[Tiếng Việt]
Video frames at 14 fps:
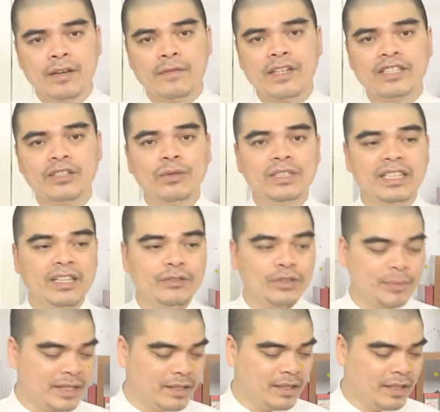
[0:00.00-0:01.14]
Và trong quá trình lau
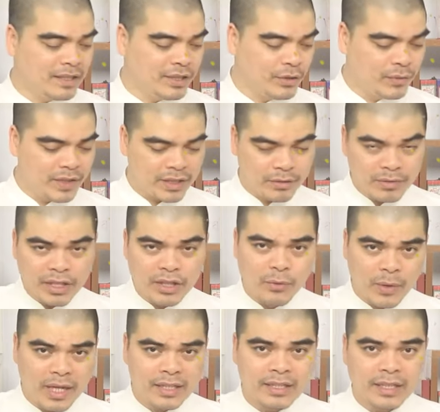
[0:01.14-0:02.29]
dọn bàn thờ thì quý vị cũng đừng
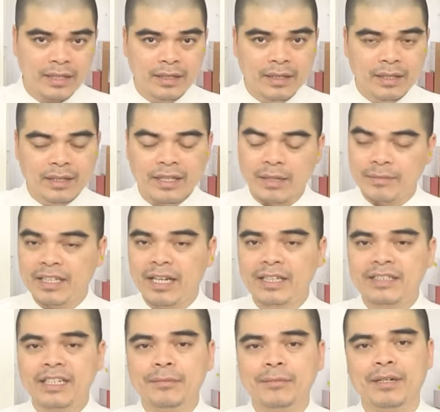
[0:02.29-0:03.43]
quên nhé, kiểm tra
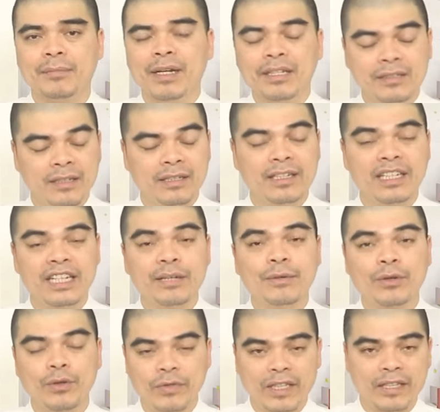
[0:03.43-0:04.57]
xem là bát hương, nếu mà
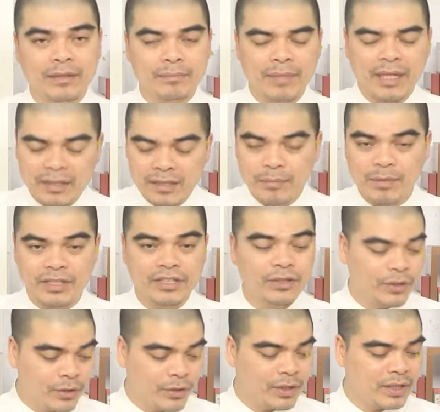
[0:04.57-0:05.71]
quý vị bát hương mà chưa
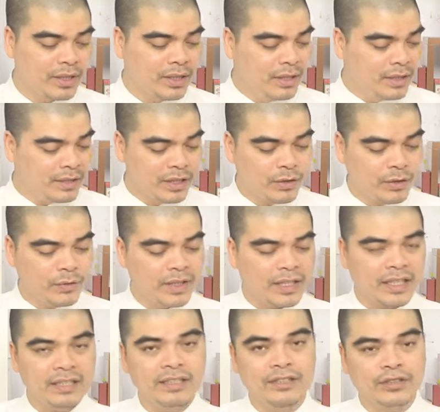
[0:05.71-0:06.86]
có cốt thì quý vị
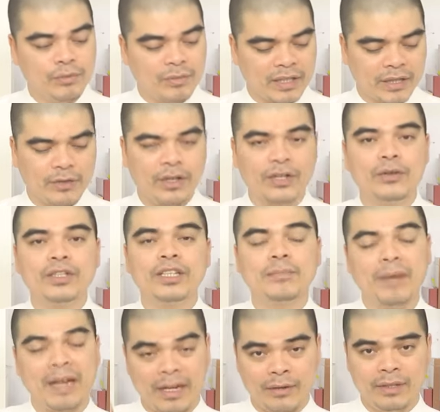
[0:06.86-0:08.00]
hãy sử dụng cái gói cốt
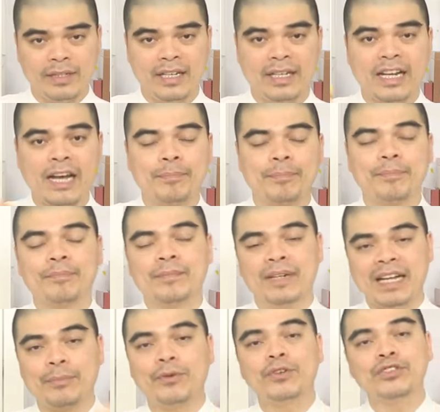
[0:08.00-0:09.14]
thất bảo để
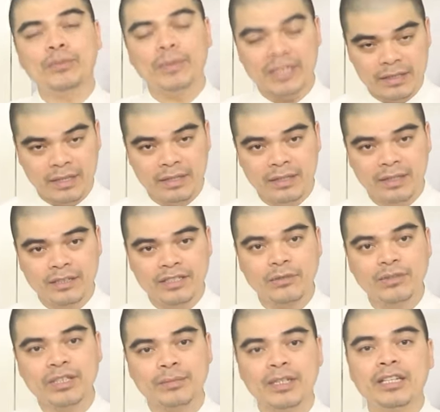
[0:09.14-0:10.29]
nạp cốt cho bát hương
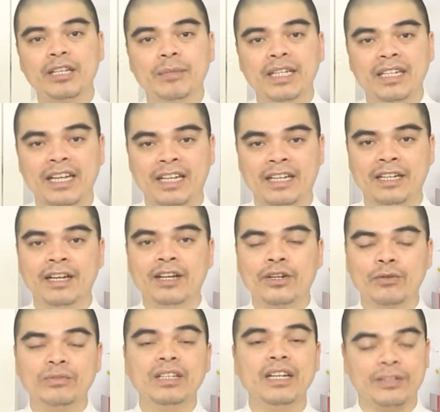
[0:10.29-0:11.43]
trong dịp Tết Thanh Minh này
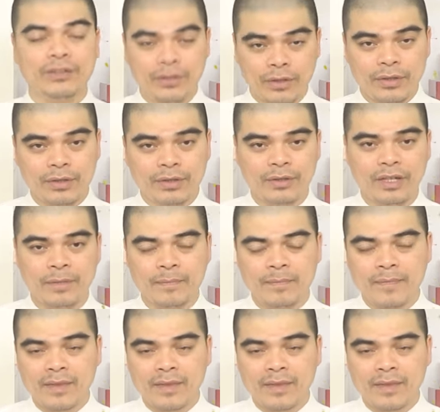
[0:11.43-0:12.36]
cũng rất là tốt đó.